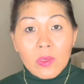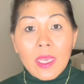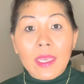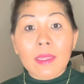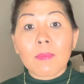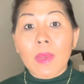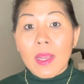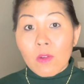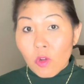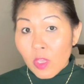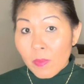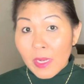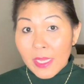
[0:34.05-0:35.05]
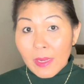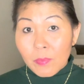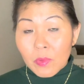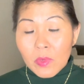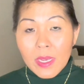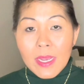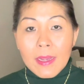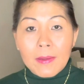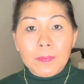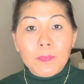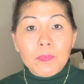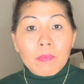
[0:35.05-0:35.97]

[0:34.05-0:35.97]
Kahit ako'y may apo na.